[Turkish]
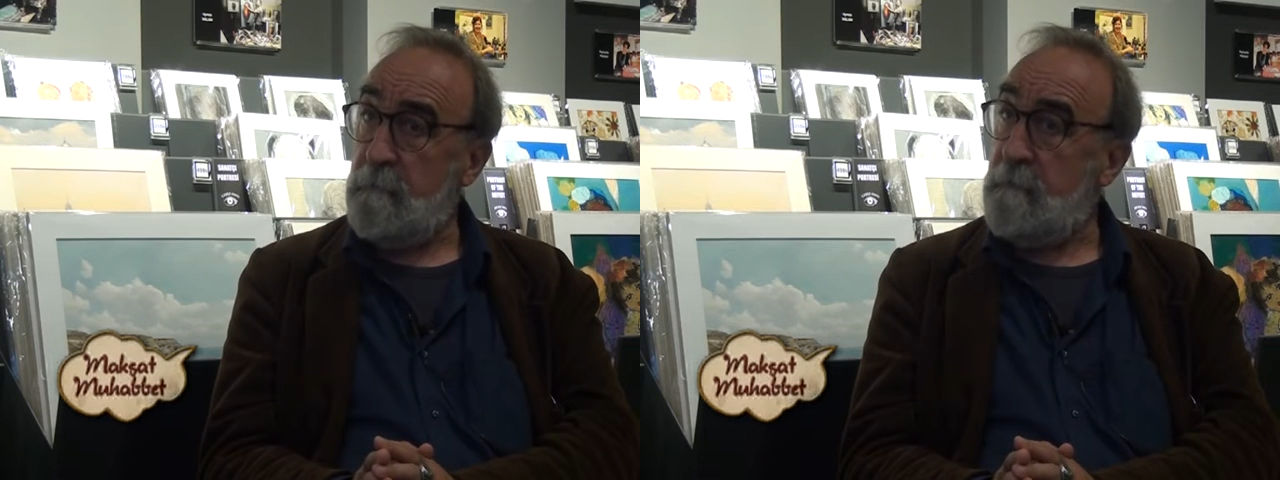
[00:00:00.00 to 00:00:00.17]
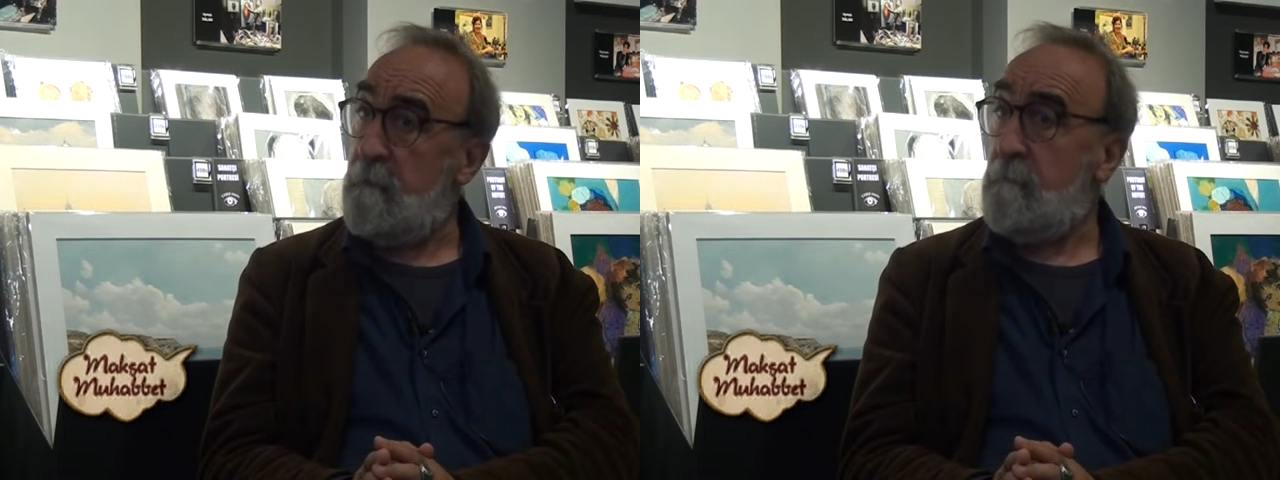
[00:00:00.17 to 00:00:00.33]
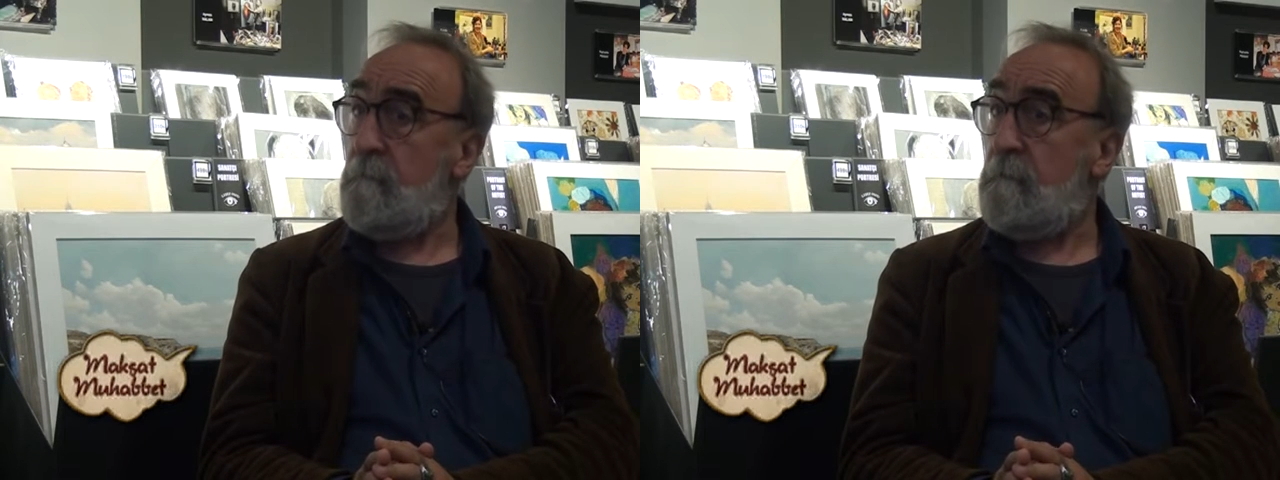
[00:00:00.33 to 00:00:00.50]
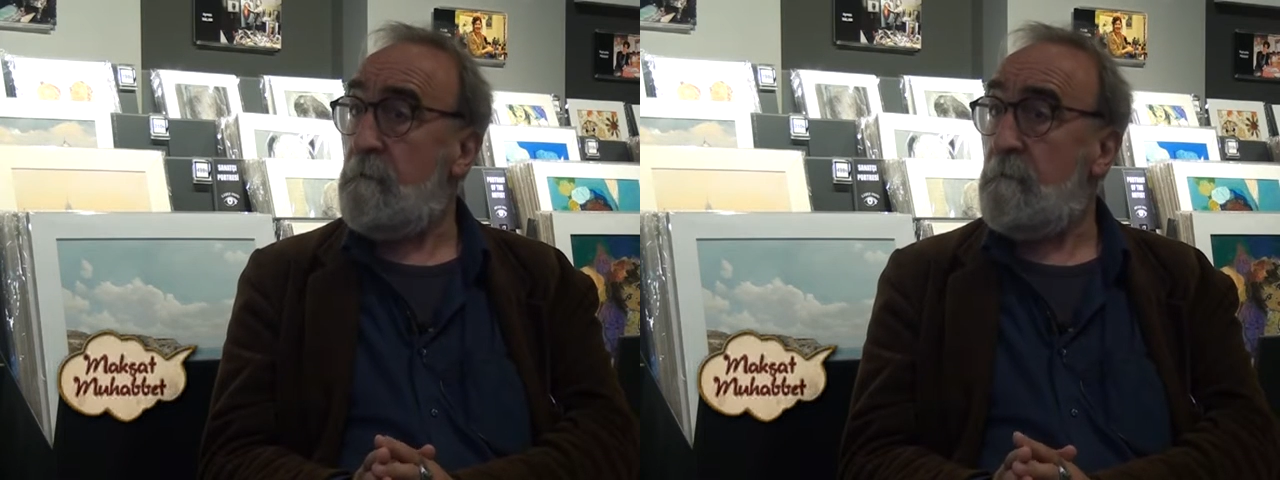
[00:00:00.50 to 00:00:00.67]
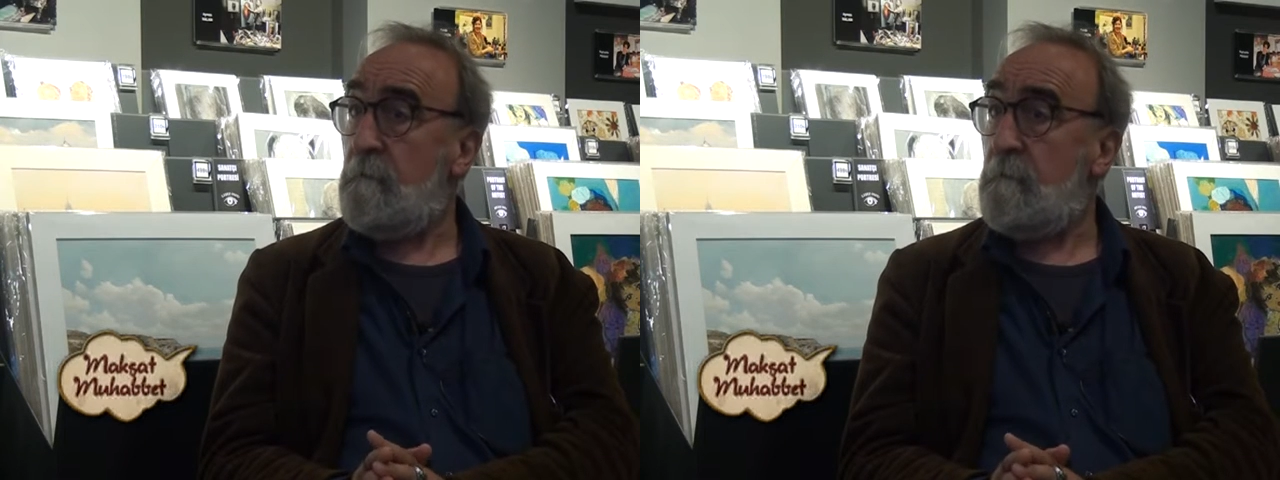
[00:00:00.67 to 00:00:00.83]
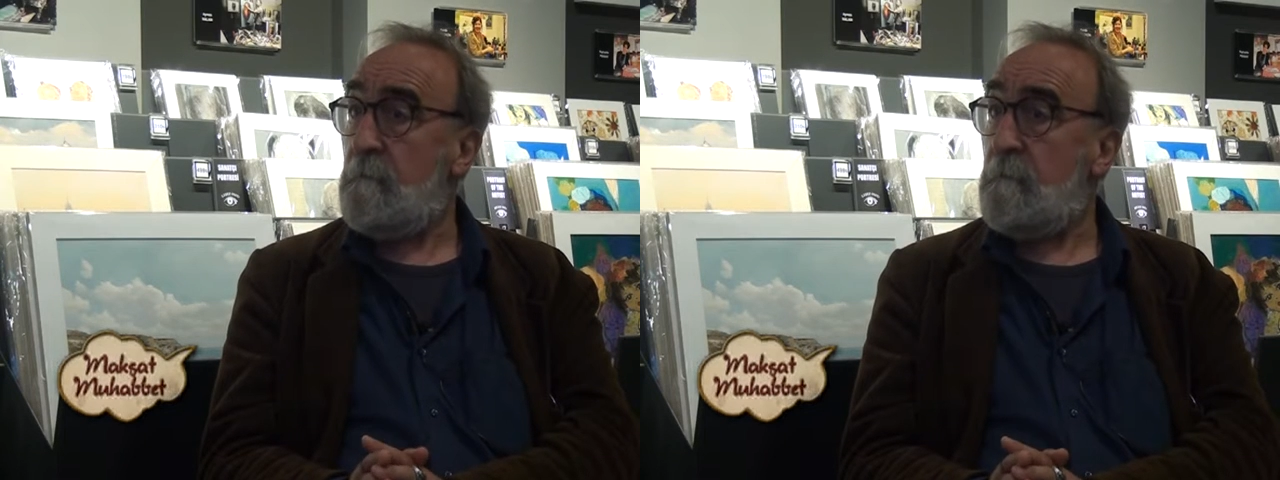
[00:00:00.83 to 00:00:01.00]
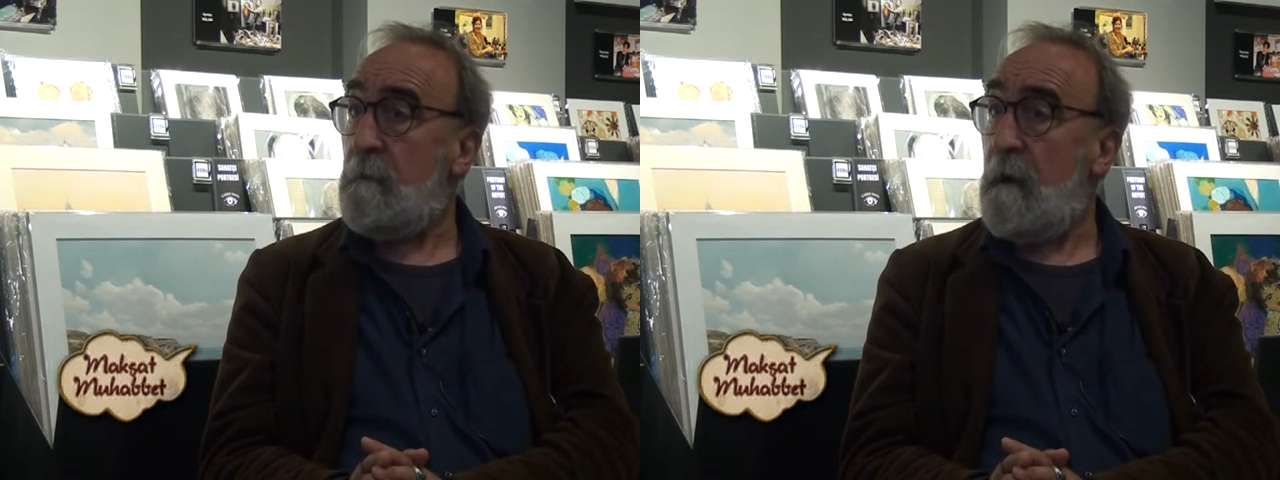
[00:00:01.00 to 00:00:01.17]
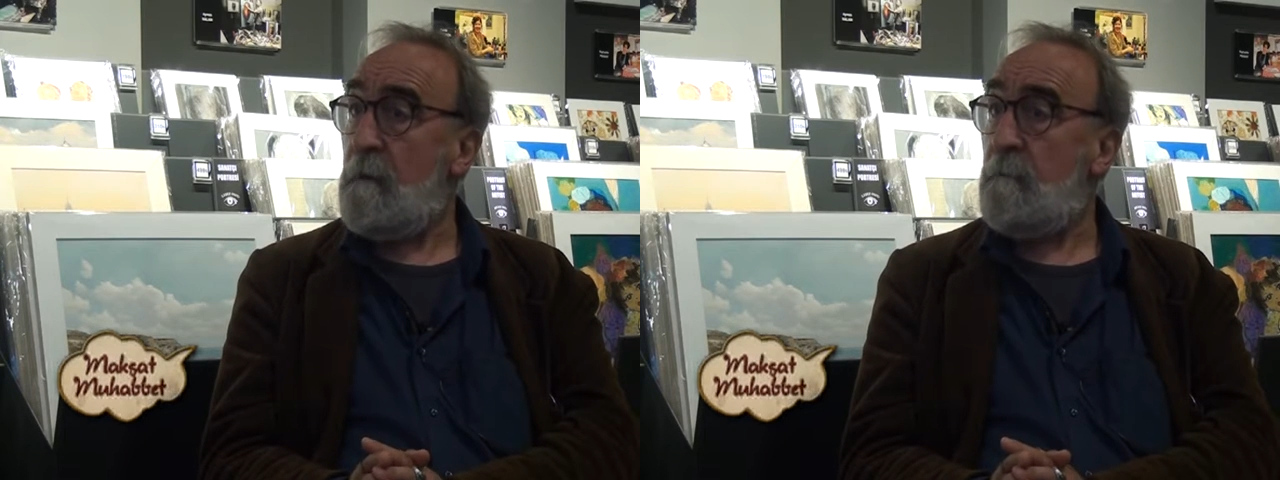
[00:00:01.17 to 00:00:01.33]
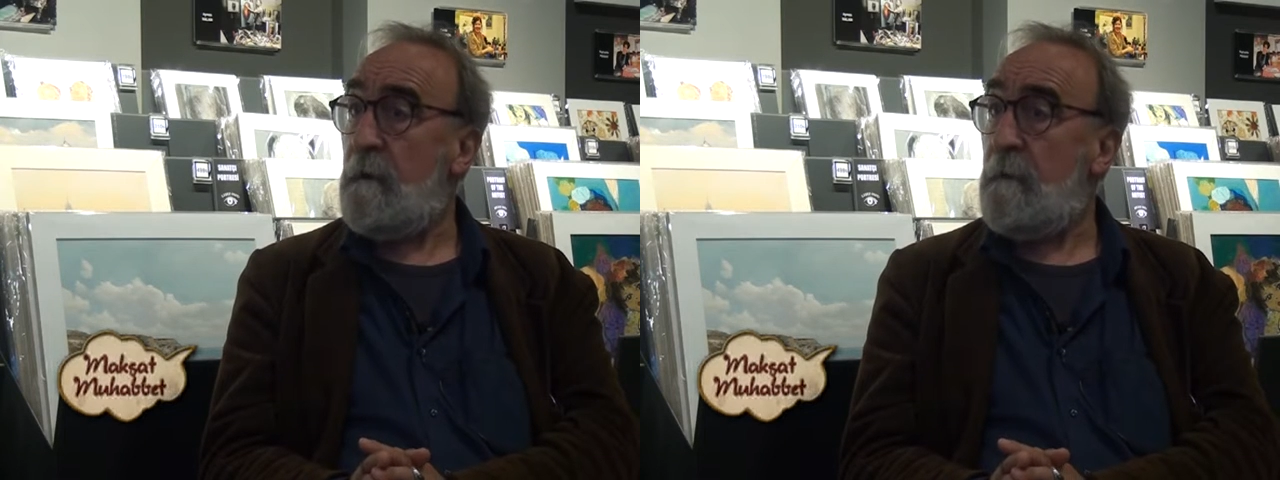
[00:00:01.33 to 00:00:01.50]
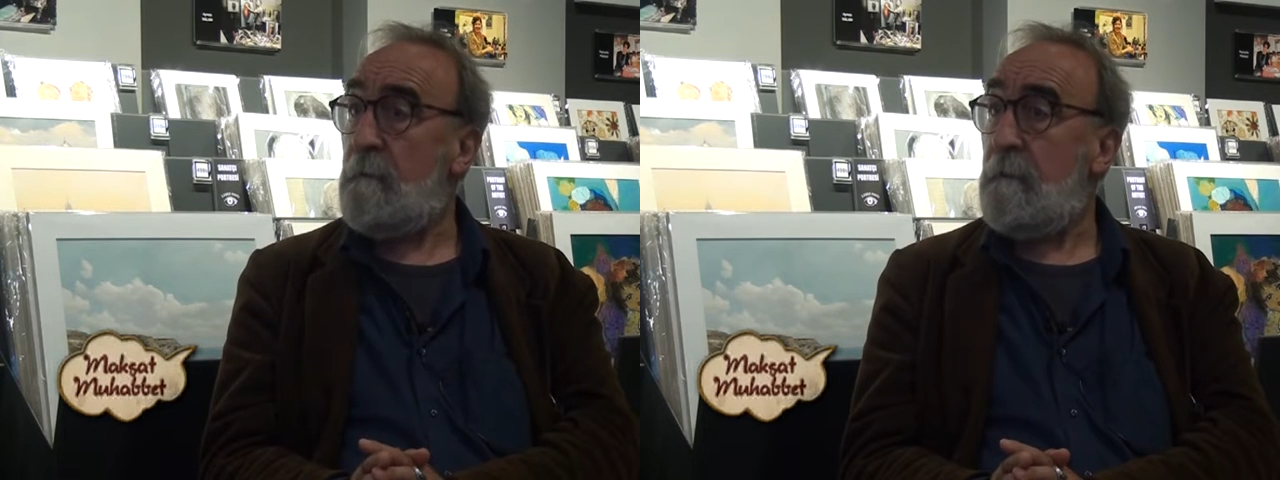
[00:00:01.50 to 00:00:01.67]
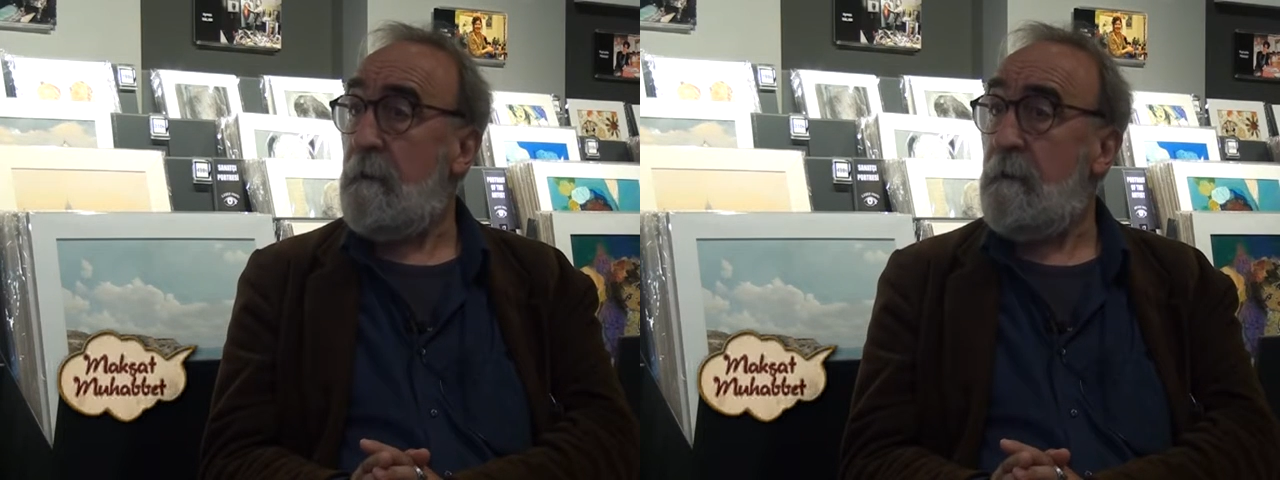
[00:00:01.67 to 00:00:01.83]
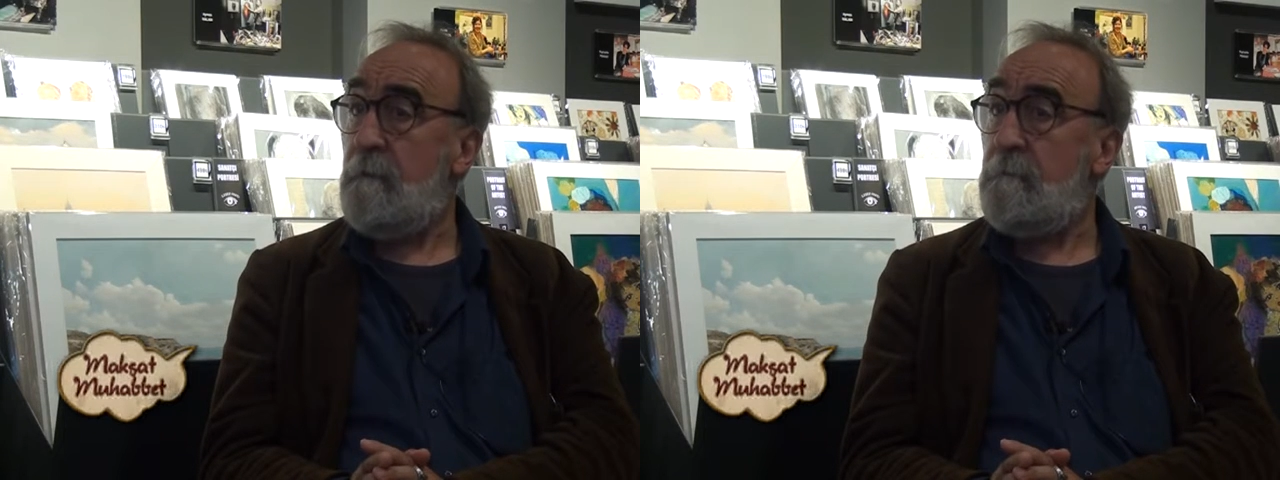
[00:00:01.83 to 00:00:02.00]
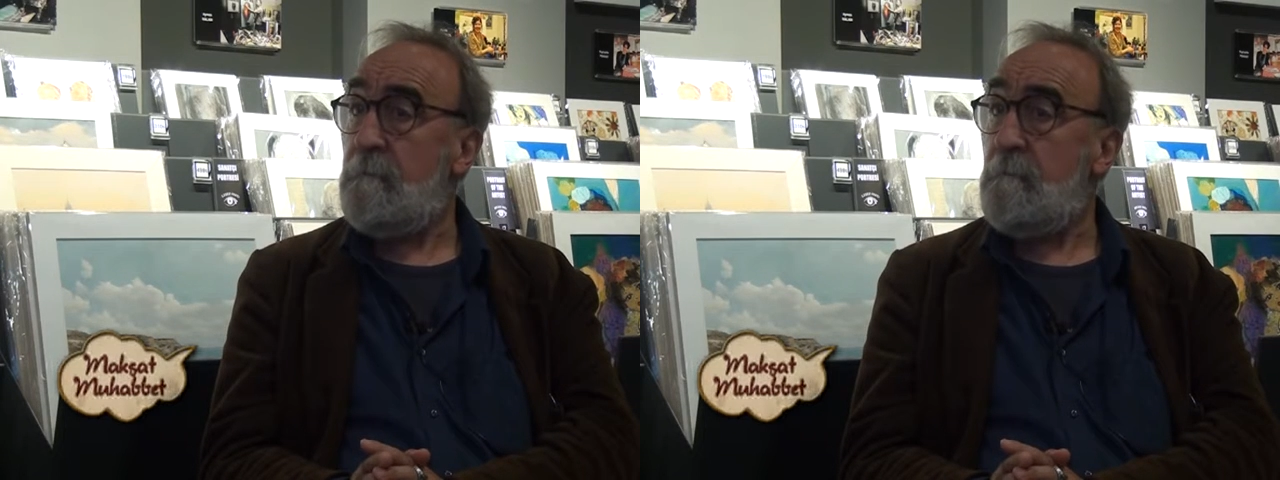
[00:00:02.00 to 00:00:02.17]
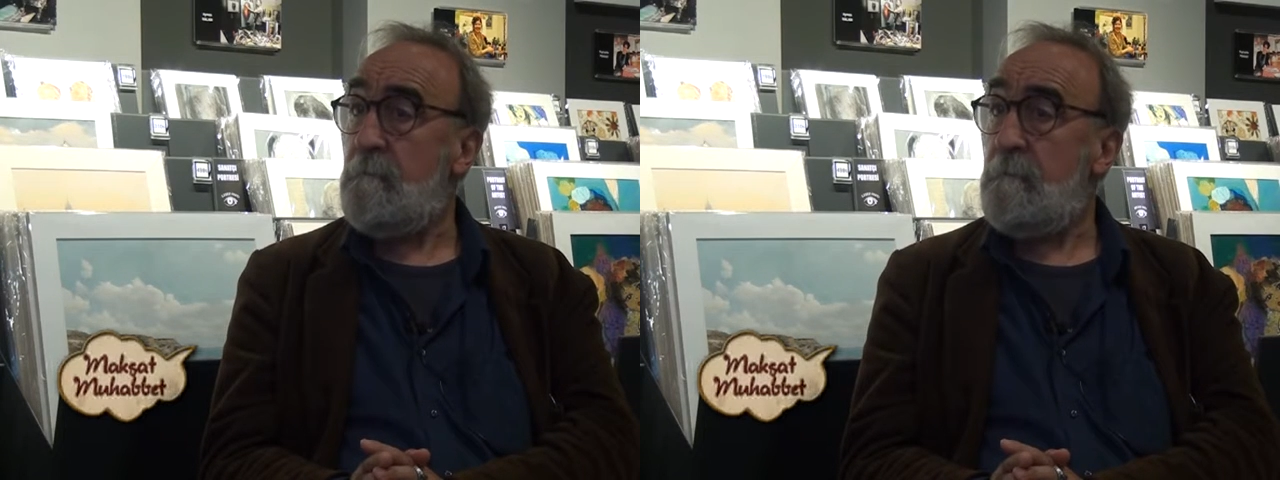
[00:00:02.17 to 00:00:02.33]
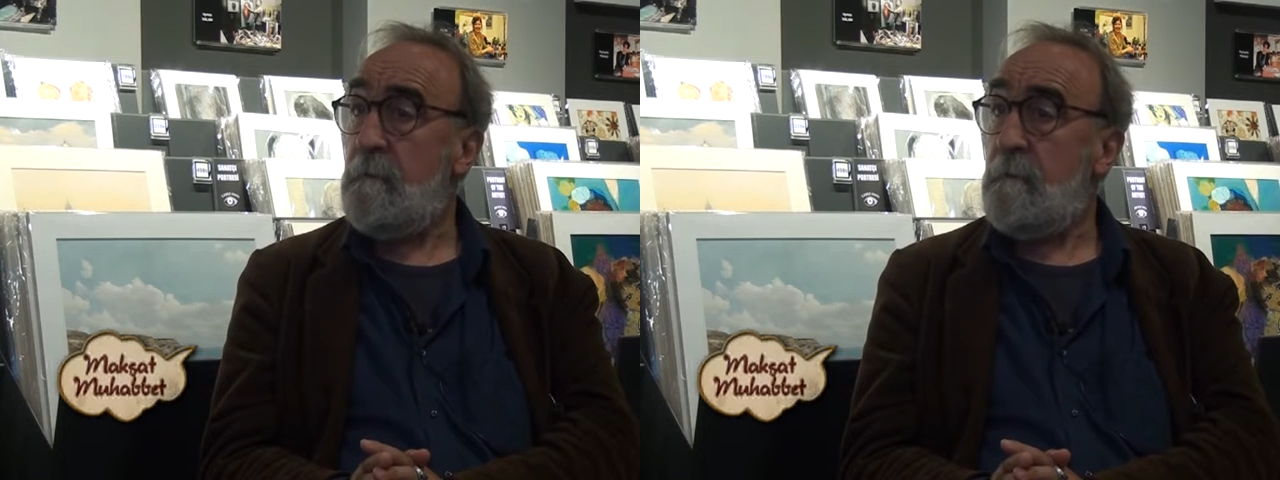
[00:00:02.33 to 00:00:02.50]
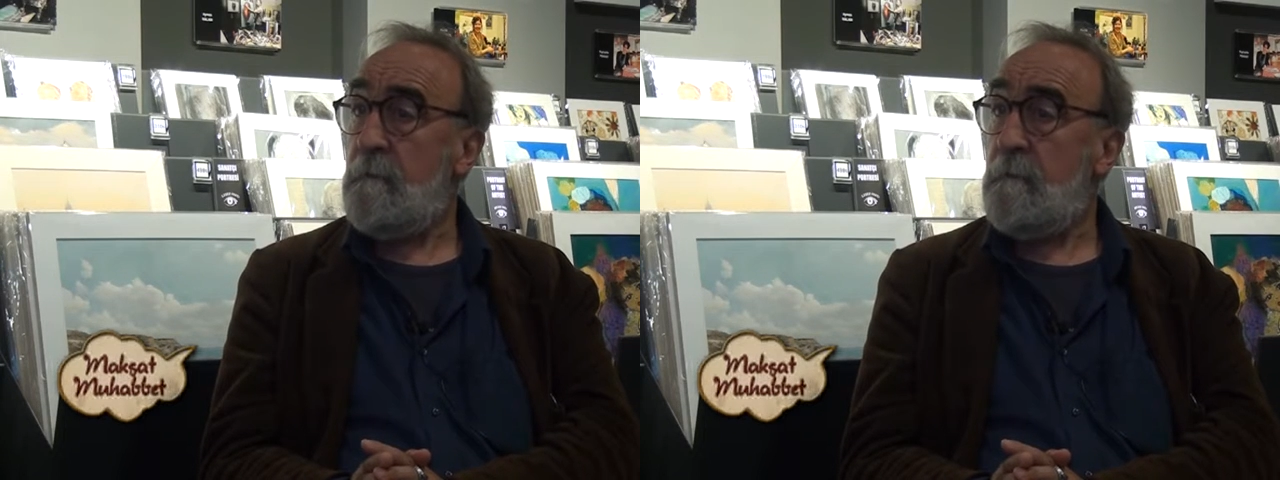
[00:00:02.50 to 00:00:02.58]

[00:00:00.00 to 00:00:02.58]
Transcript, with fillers: Bir de e, galiba eğitim